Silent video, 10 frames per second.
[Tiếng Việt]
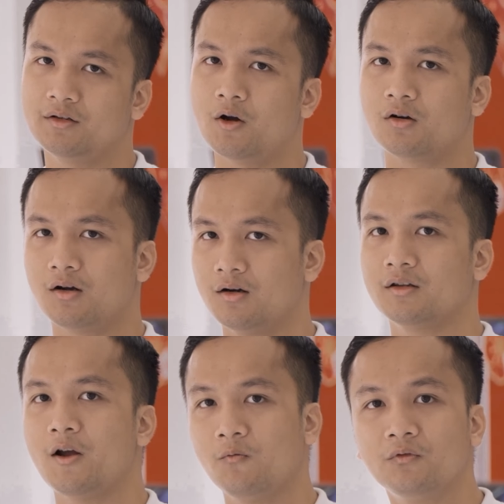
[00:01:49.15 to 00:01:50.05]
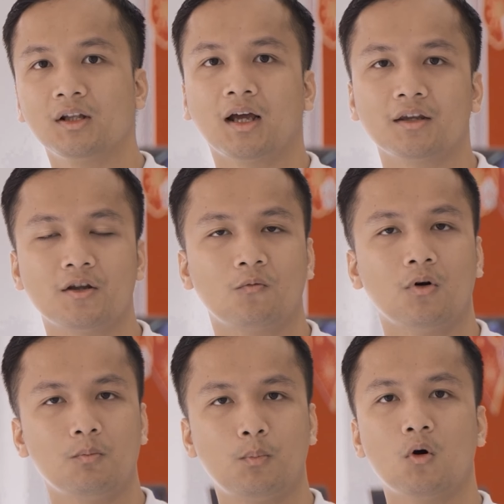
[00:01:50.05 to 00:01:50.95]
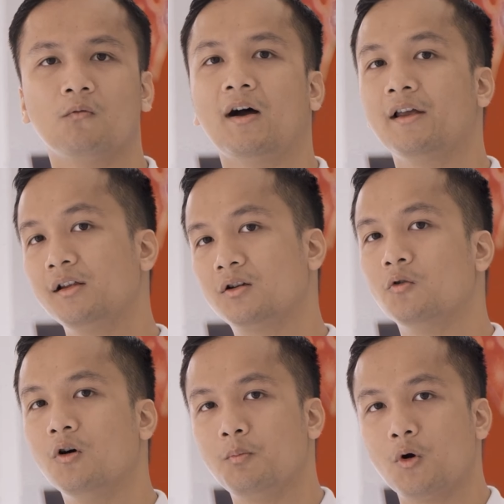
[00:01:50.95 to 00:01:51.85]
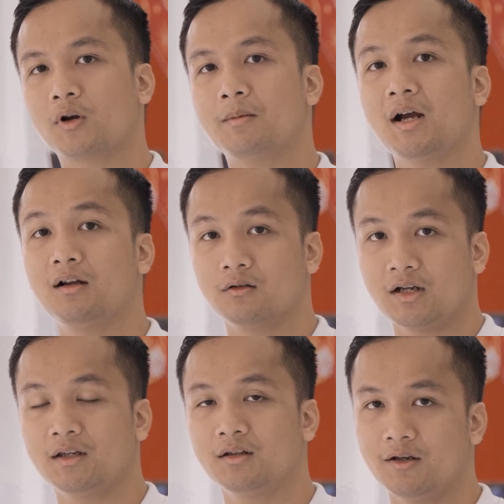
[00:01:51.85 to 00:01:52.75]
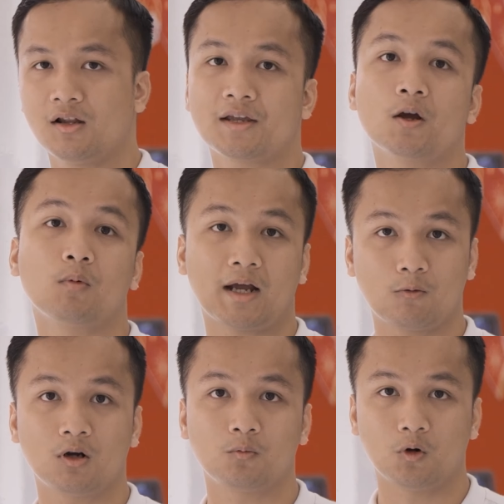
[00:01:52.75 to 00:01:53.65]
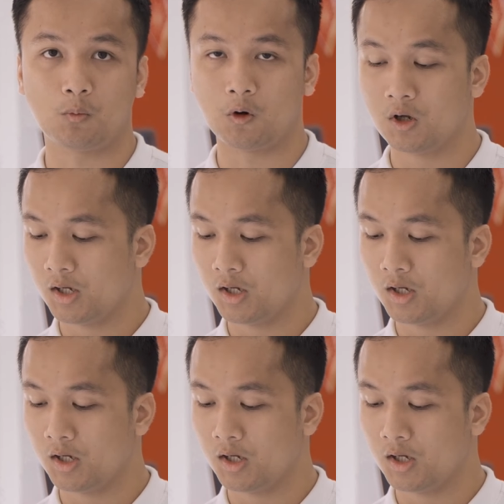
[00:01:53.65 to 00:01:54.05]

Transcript: dòng gần giống với lại dòng Oppo Find X của Oppo ra mắt gần đây, thì đó là dòng cao cấp của Oppo.